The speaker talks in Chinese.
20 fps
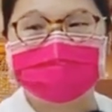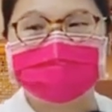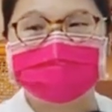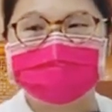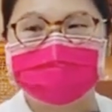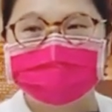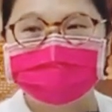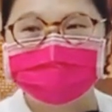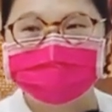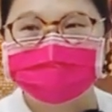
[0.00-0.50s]
你一
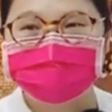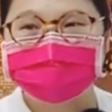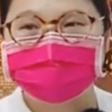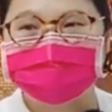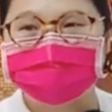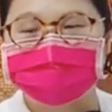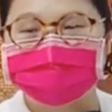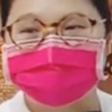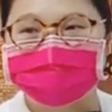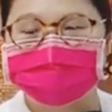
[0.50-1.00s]
直在想南海
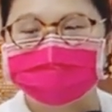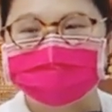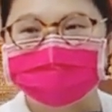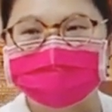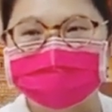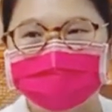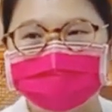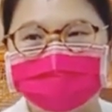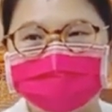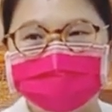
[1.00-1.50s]
古佛，南海
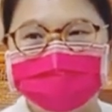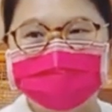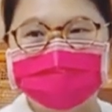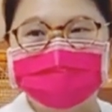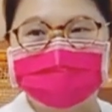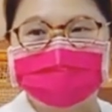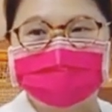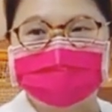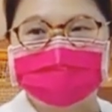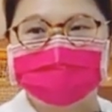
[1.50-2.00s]
古佛，我怎
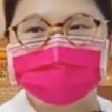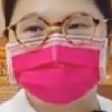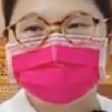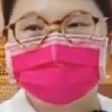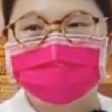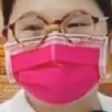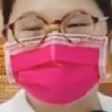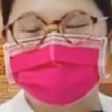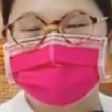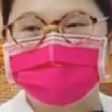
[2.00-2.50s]
么唱，我怎么
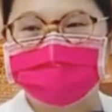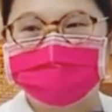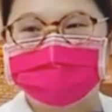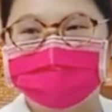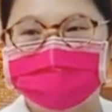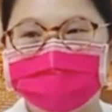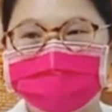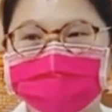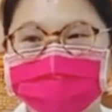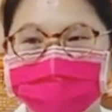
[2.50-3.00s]
唱，
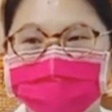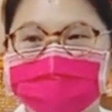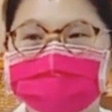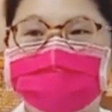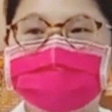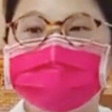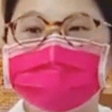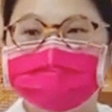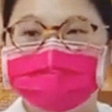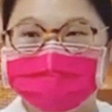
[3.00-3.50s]
可是
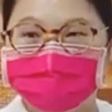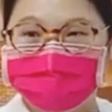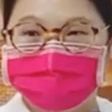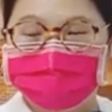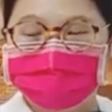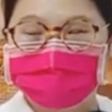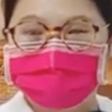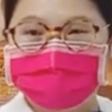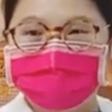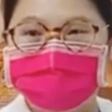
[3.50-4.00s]

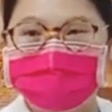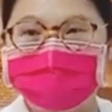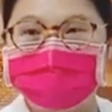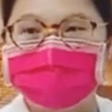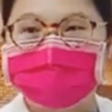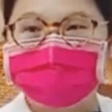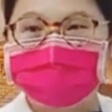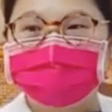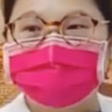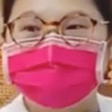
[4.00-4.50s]
你的
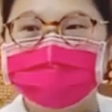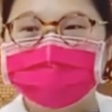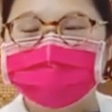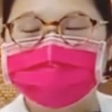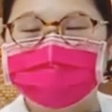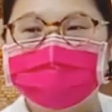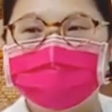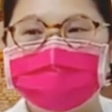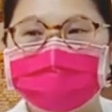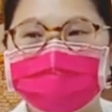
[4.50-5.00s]
灵不唱
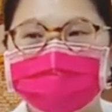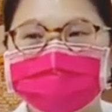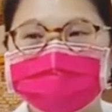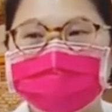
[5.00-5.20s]
啊，